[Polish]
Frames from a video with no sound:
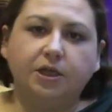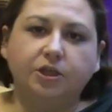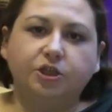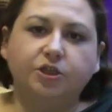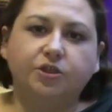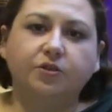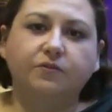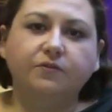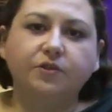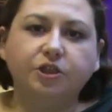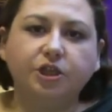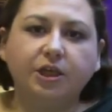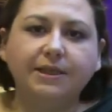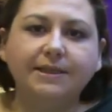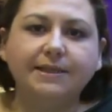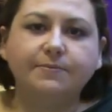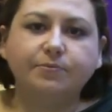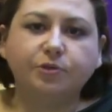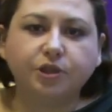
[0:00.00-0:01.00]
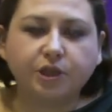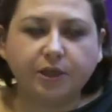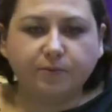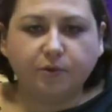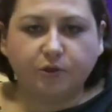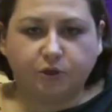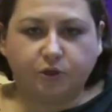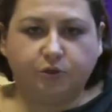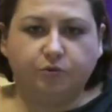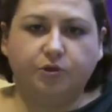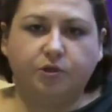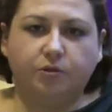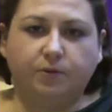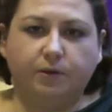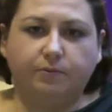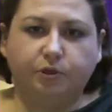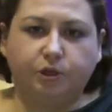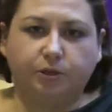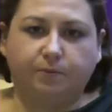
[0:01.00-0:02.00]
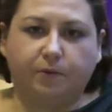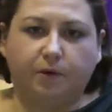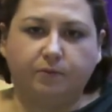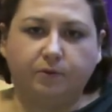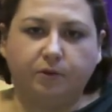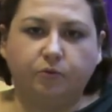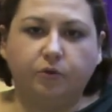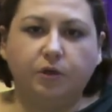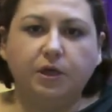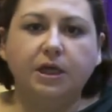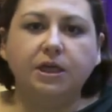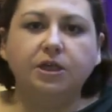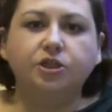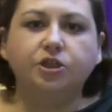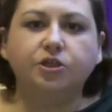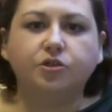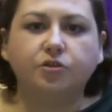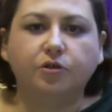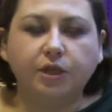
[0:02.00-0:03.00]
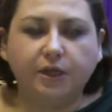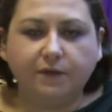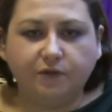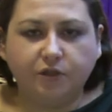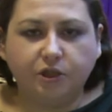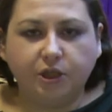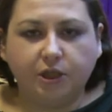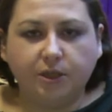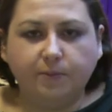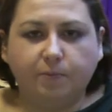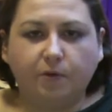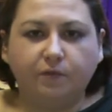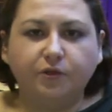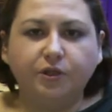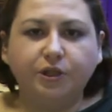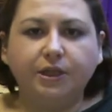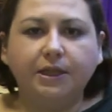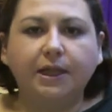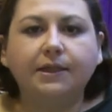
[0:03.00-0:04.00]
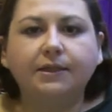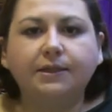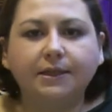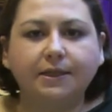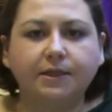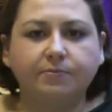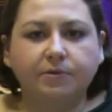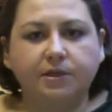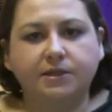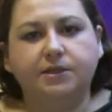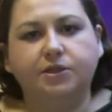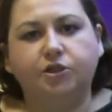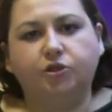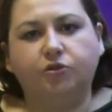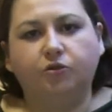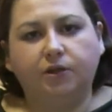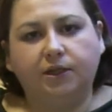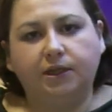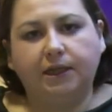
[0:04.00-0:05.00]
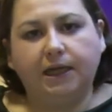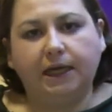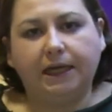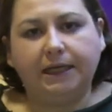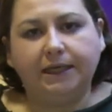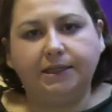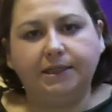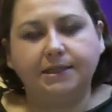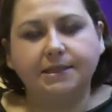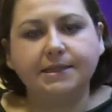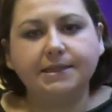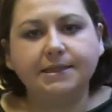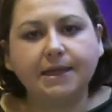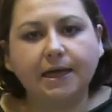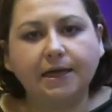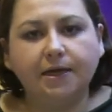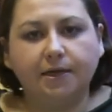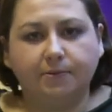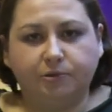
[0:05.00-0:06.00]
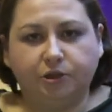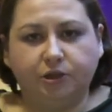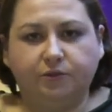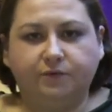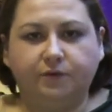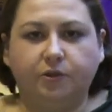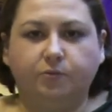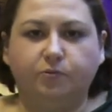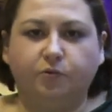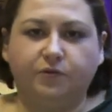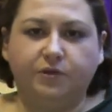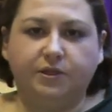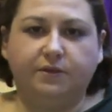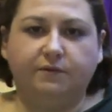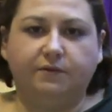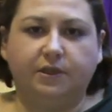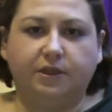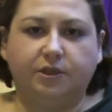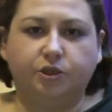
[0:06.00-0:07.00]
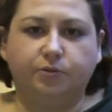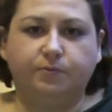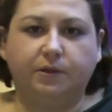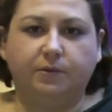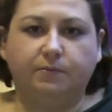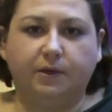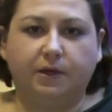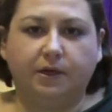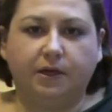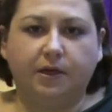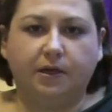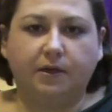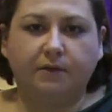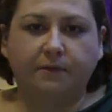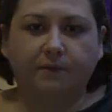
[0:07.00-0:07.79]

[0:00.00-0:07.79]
Ci, co widzieli, z przyjemnością sobie przypomną. Ci, co nie widzieli, powinni natychmiast iść do kina na jeden z najlepszych filmów Stevena Spielberga.